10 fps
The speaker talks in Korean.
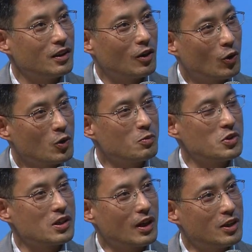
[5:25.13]
어려운
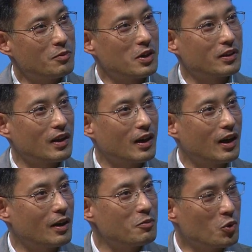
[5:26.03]
문제 개념을
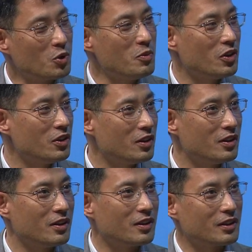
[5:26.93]
갖다가
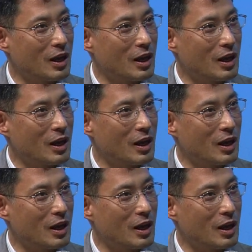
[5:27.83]
모르면은